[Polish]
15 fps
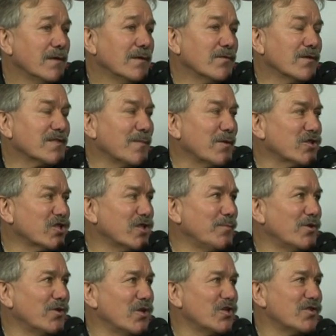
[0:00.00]
No
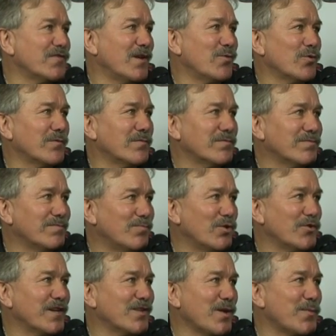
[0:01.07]
zobaczymy, no jest wielu
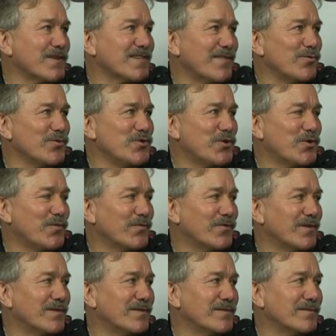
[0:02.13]
młodych, dobrych zawodników,
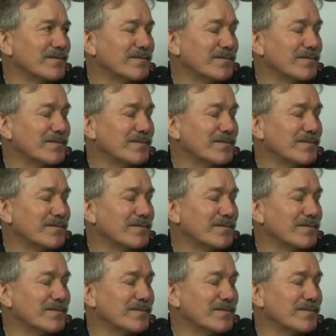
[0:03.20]
no